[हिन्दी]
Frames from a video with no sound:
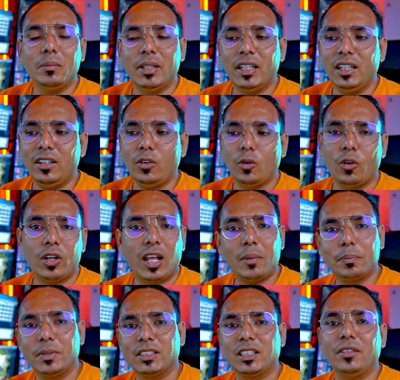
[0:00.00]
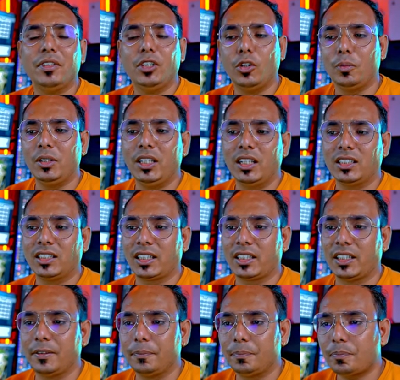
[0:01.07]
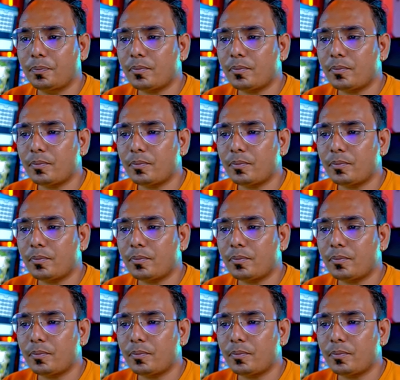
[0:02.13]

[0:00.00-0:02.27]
मिनट और आप इसकी वीडियो भी देख सकते हैं